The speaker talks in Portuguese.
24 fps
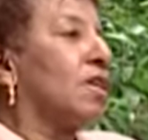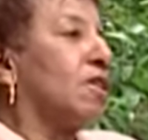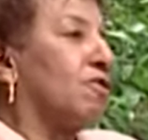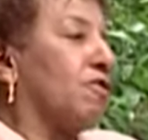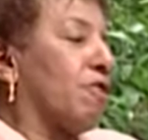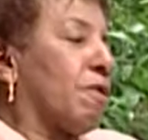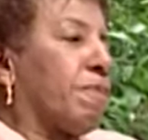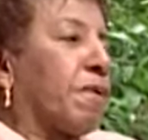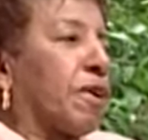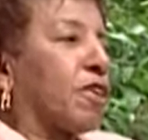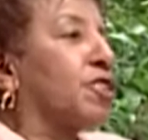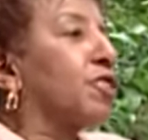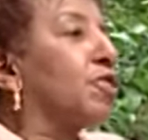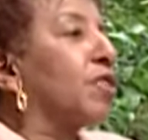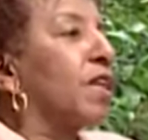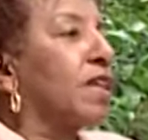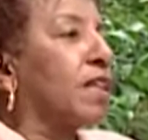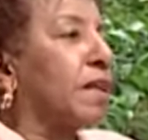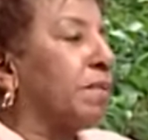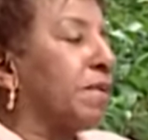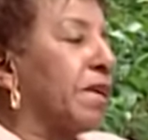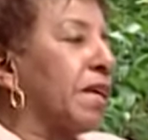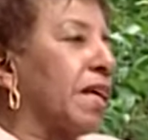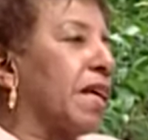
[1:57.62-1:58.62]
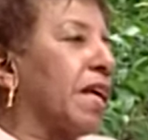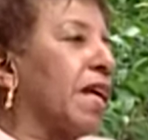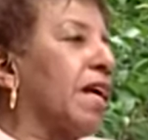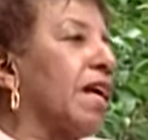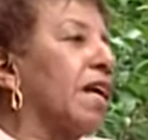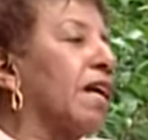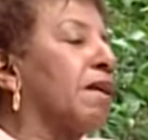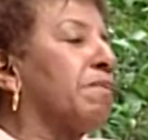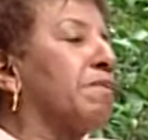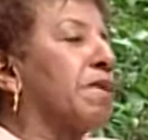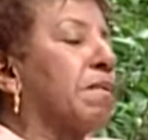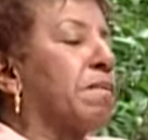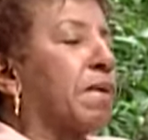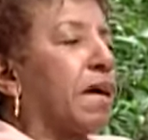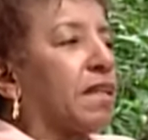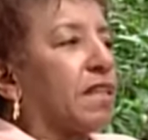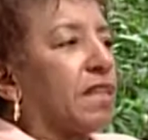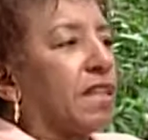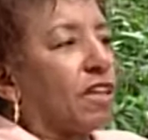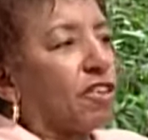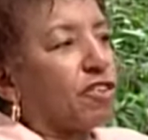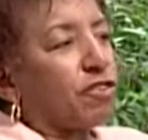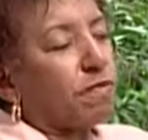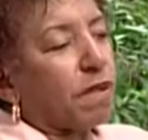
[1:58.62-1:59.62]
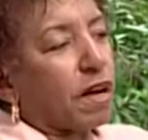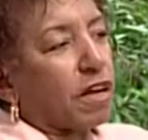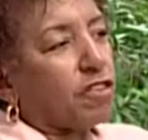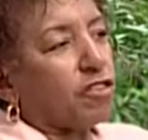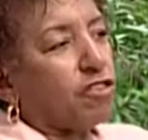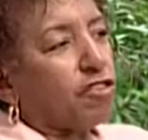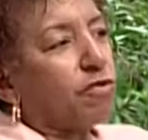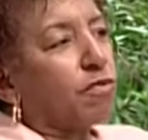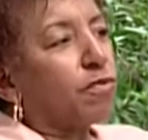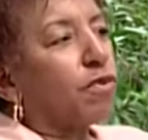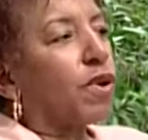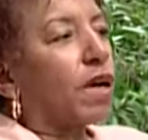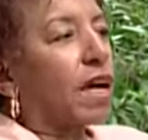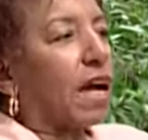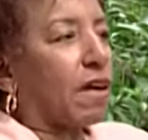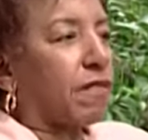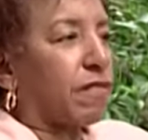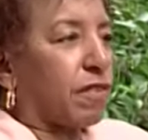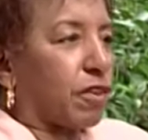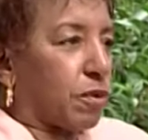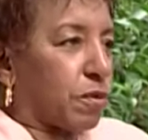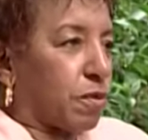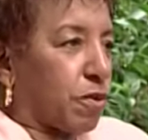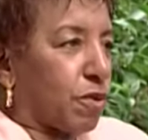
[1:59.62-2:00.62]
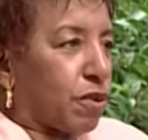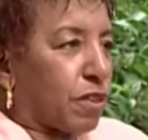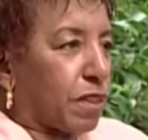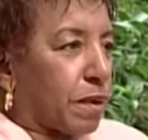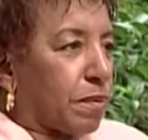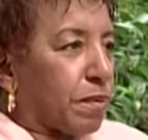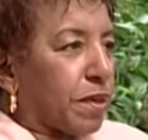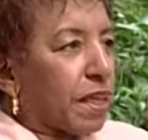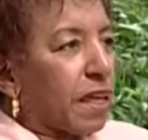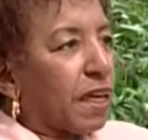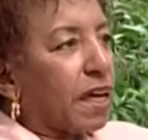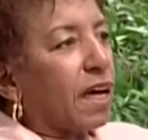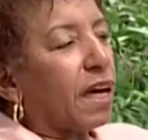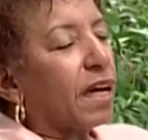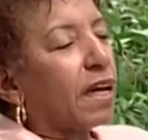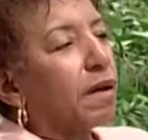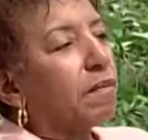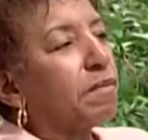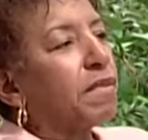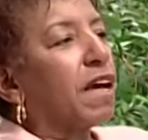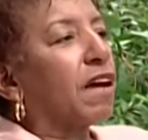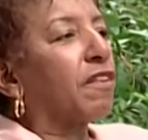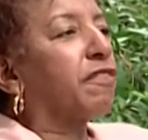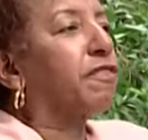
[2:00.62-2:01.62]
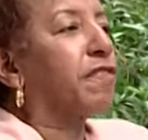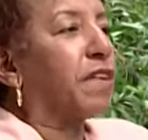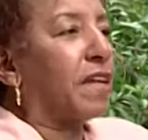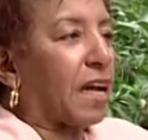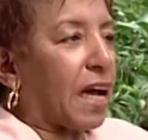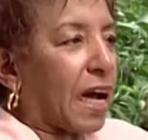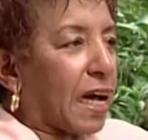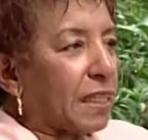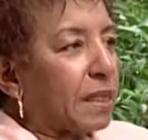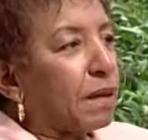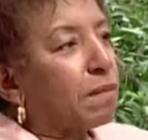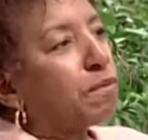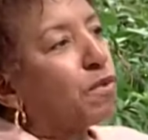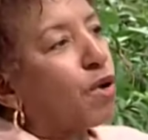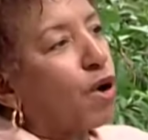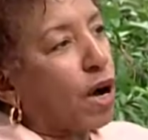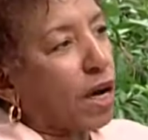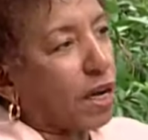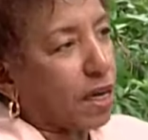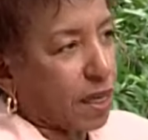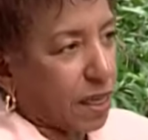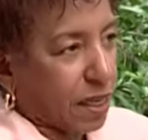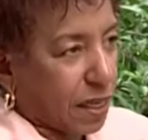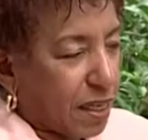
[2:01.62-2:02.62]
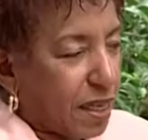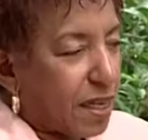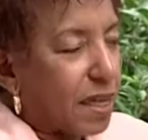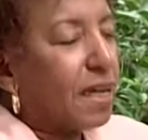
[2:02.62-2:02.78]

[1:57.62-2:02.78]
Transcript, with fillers: foi pastora da Mangueira, minha madrinha de batismo morava no Morro da Mangueira, minha filhada mora